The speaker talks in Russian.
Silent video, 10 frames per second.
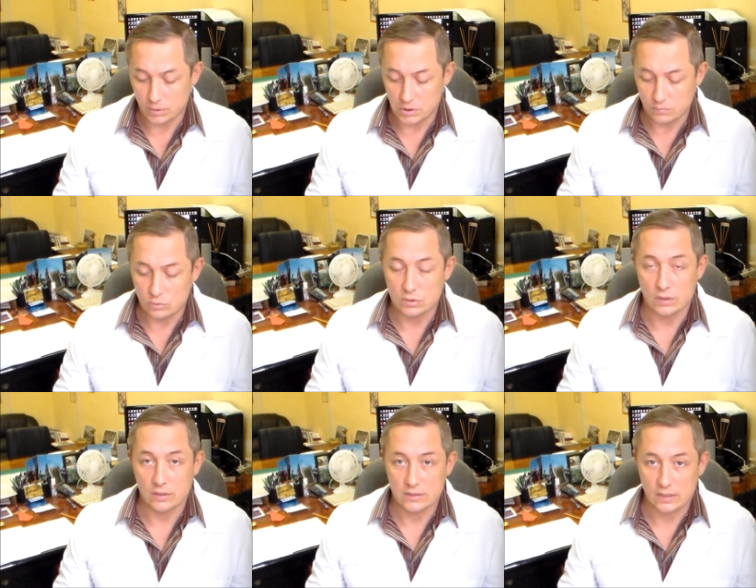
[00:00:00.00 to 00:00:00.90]
Почему
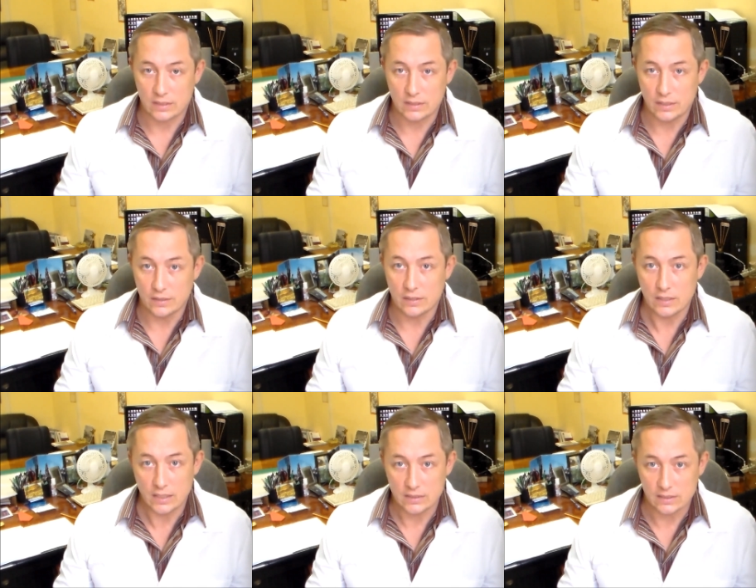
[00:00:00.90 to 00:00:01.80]
на саротене, на
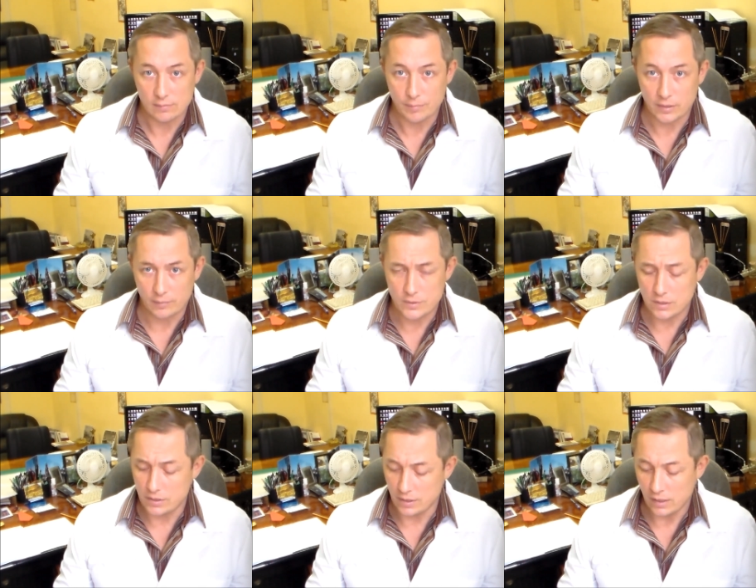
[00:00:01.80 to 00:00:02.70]
датском
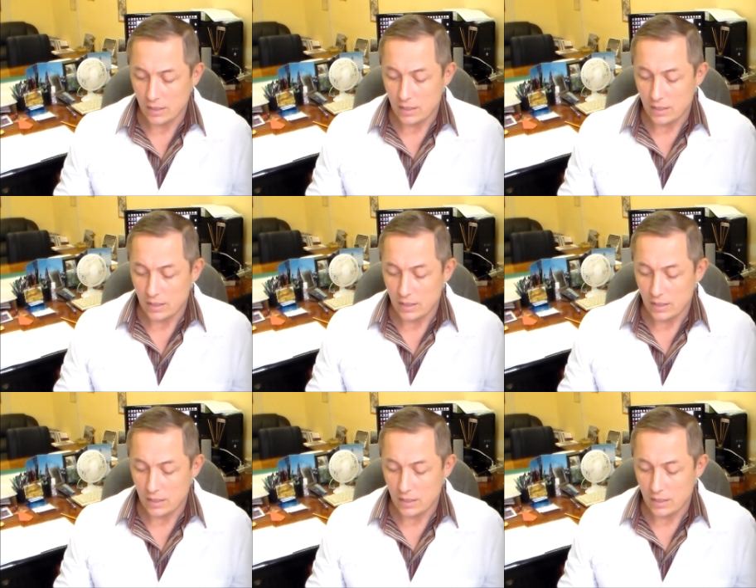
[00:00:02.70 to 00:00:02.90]
амитриптилине